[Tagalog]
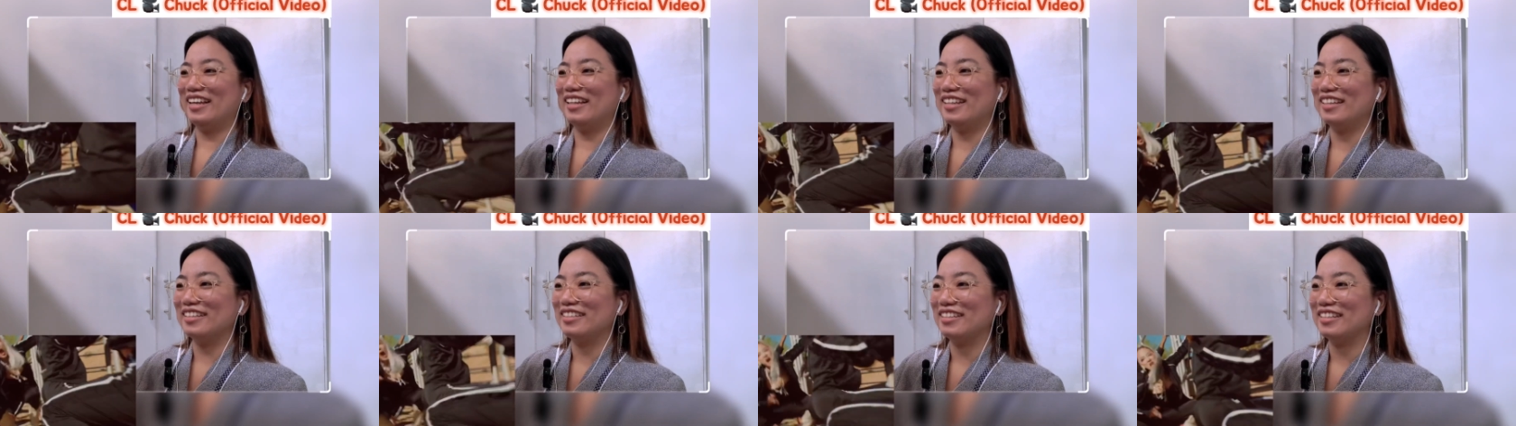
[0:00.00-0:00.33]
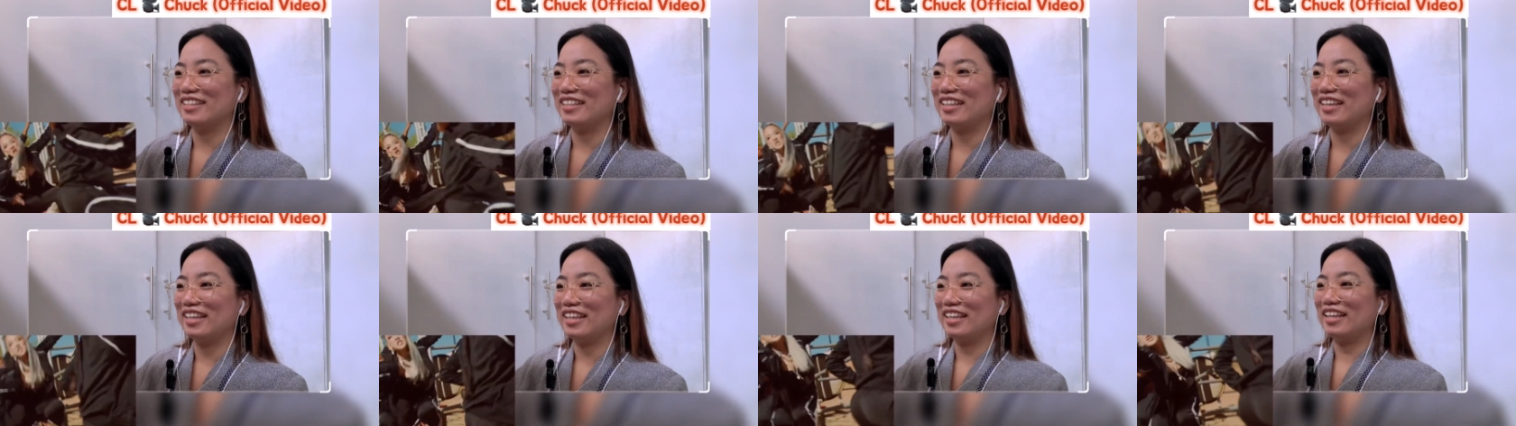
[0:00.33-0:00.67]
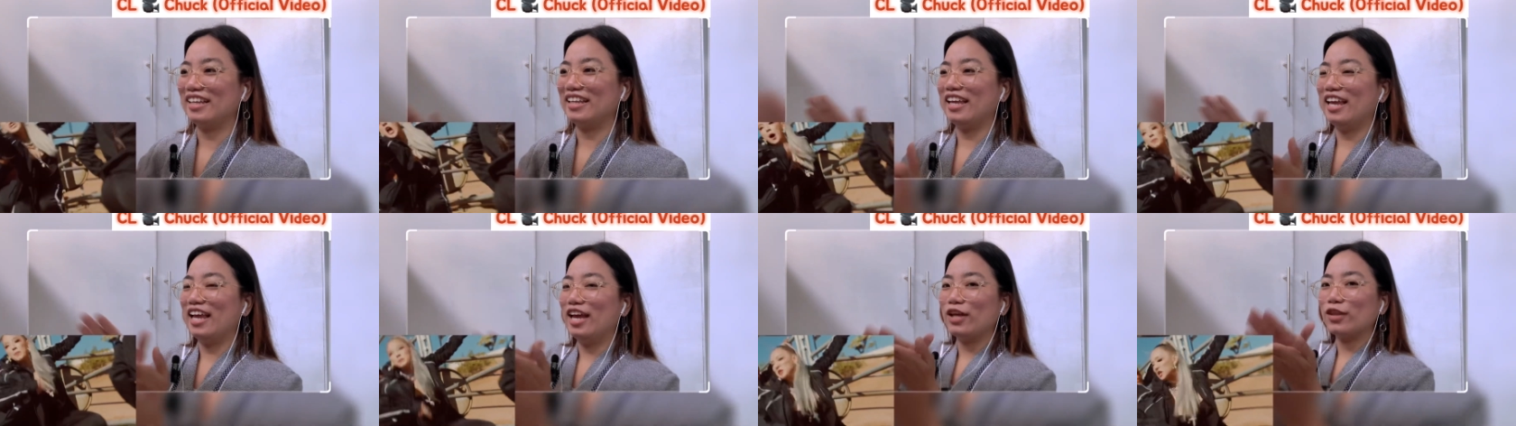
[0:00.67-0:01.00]
ano, sige.
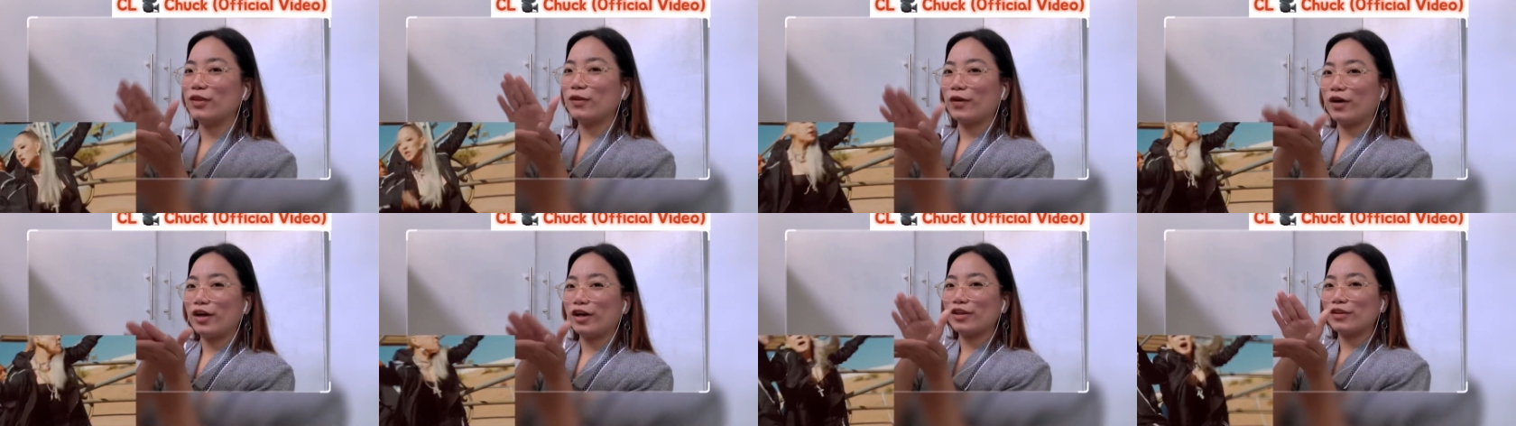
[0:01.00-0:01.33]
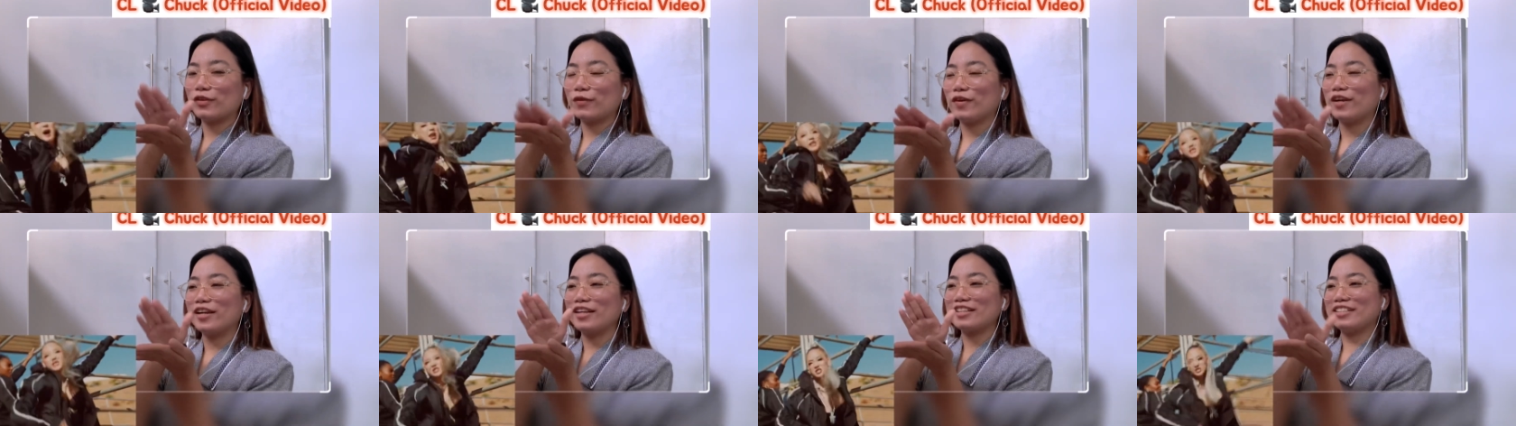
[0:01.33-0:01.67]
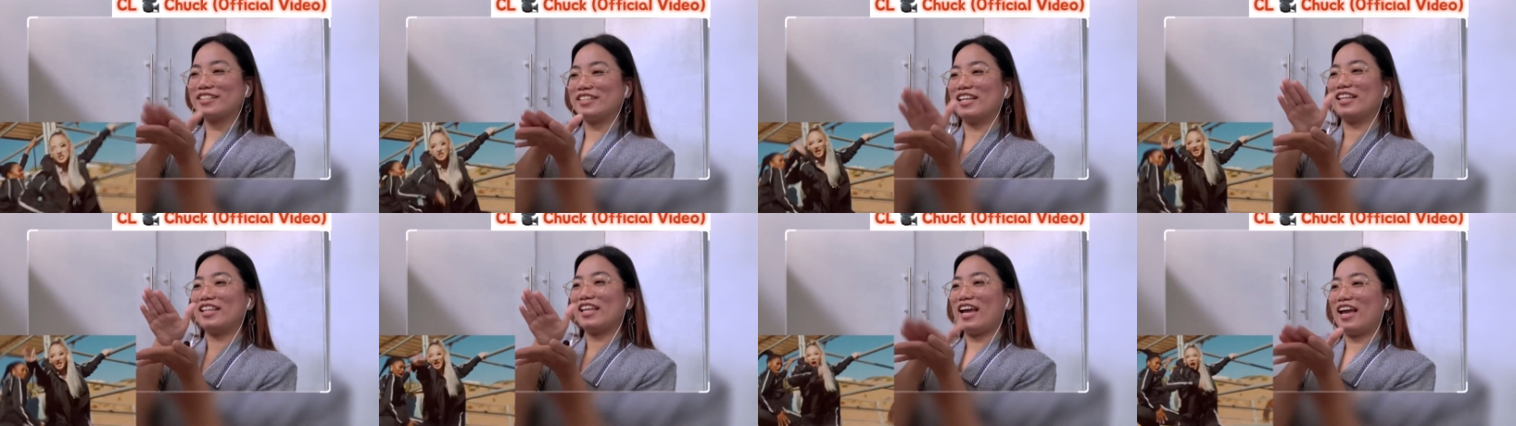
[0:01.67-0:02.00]
Turk-turk
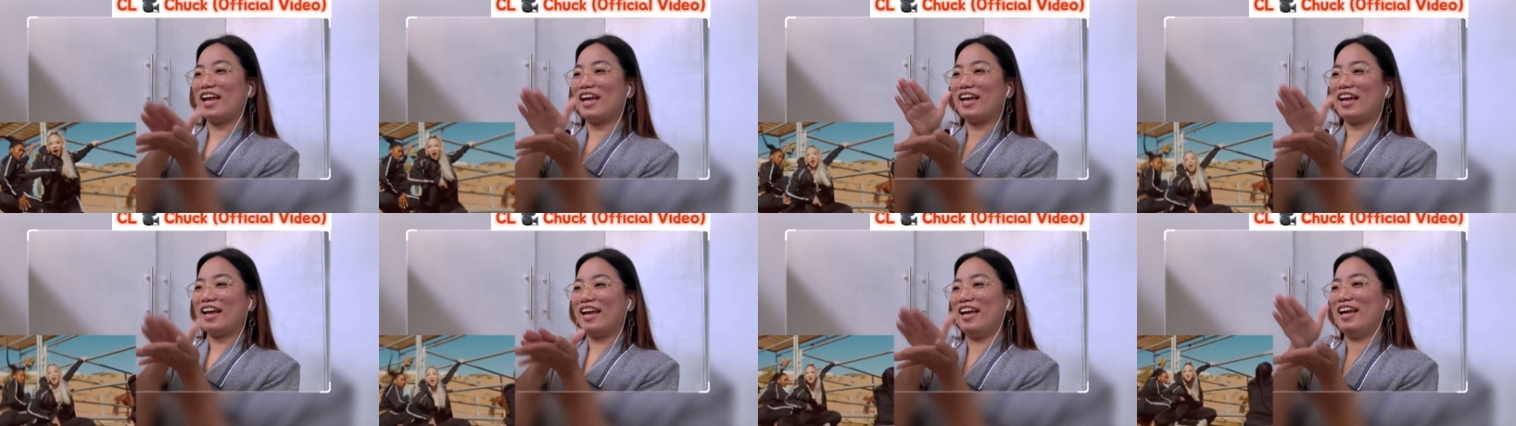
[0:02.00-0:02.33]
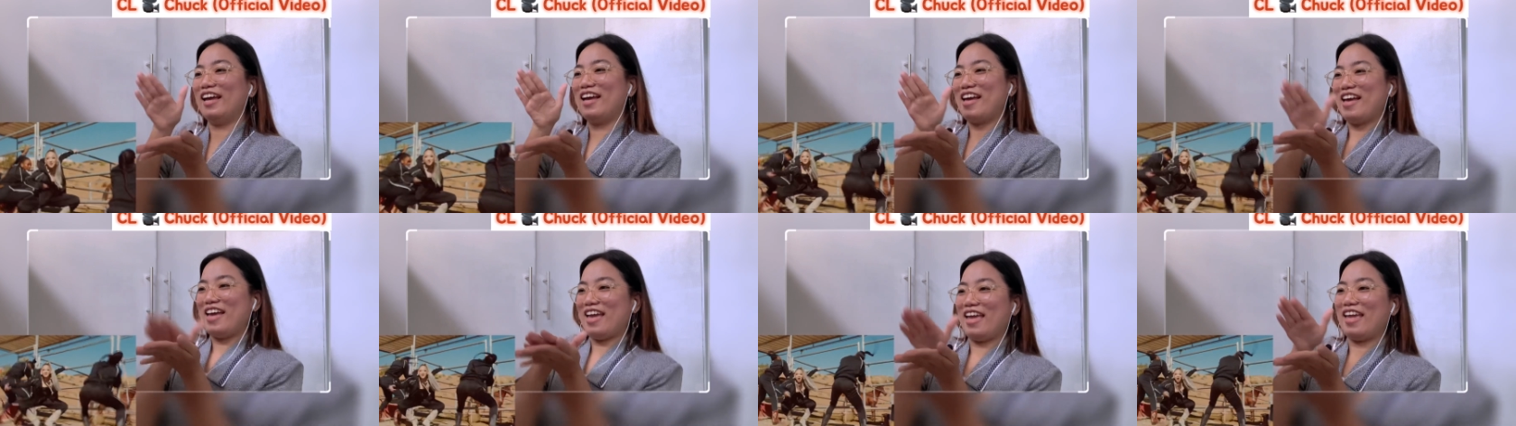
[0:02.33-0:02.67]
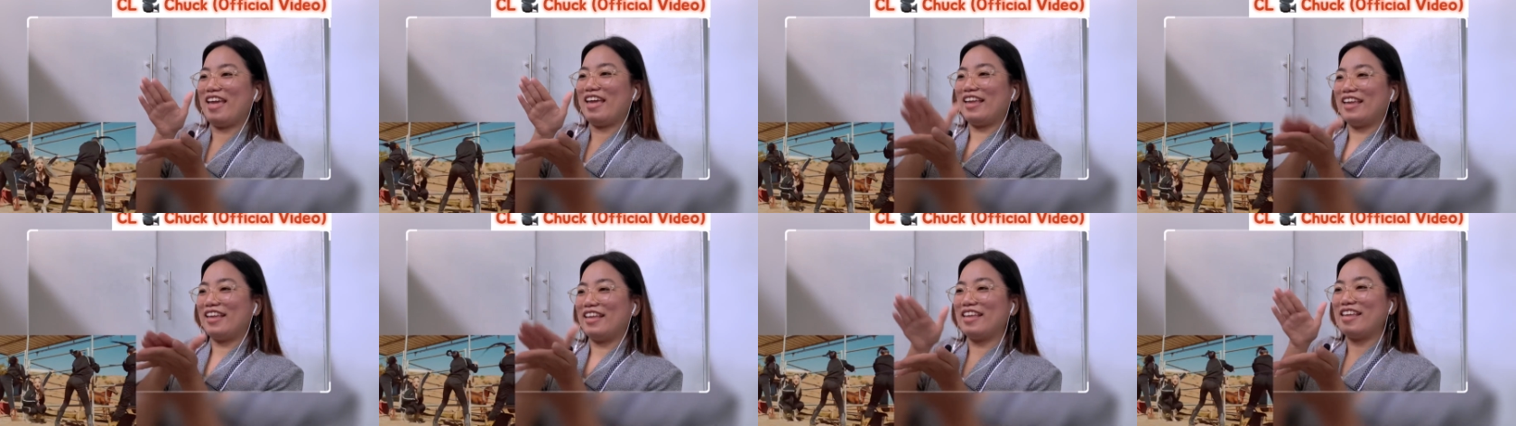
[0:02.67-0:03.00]
sila.
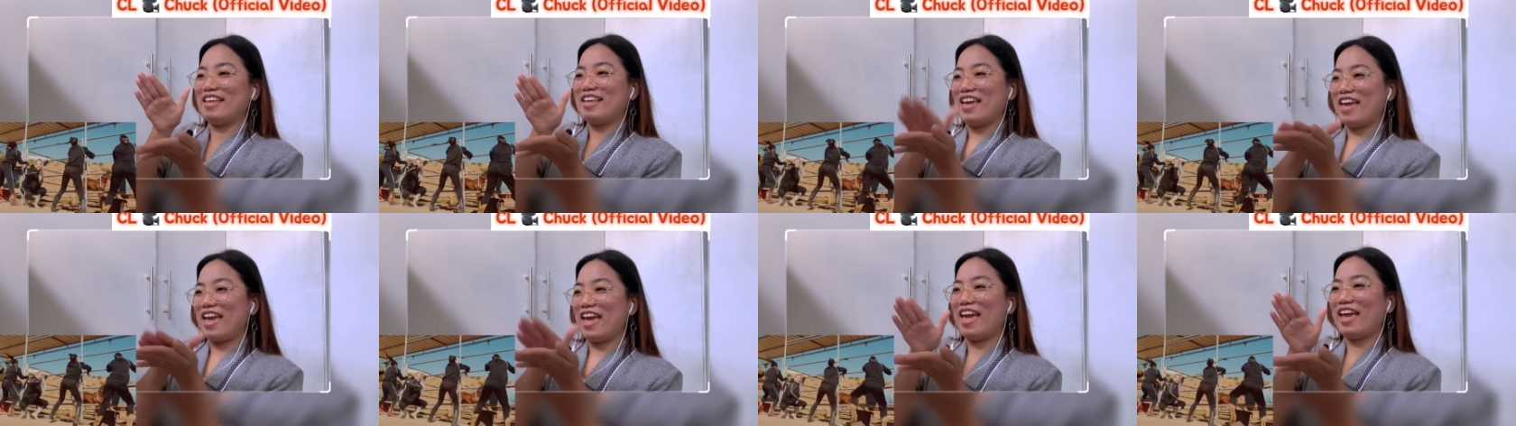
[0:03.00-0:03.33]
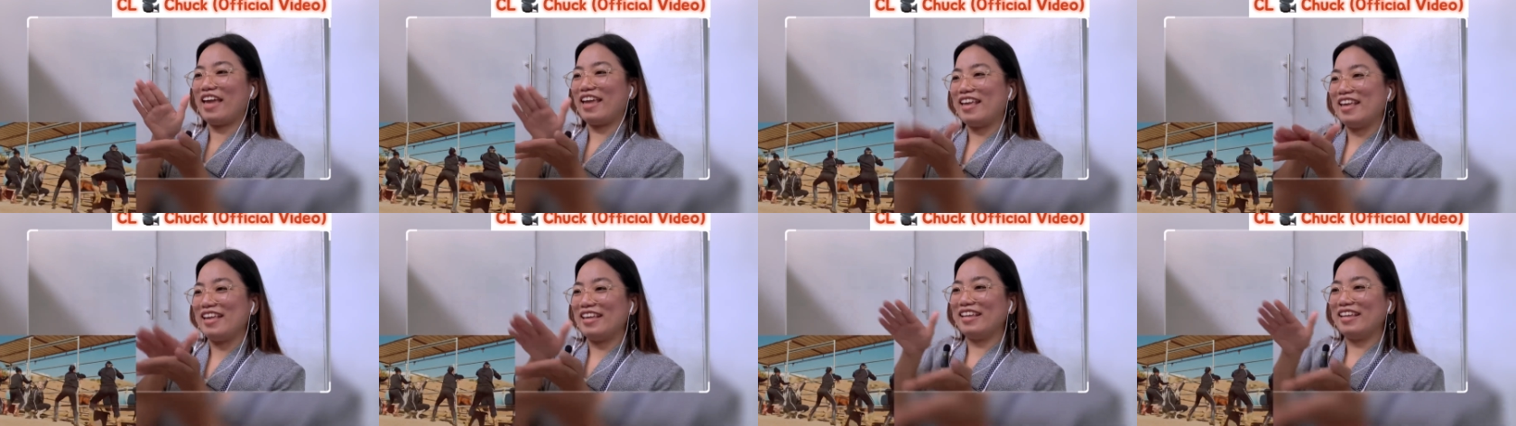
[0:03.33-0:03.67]
Hey, hey.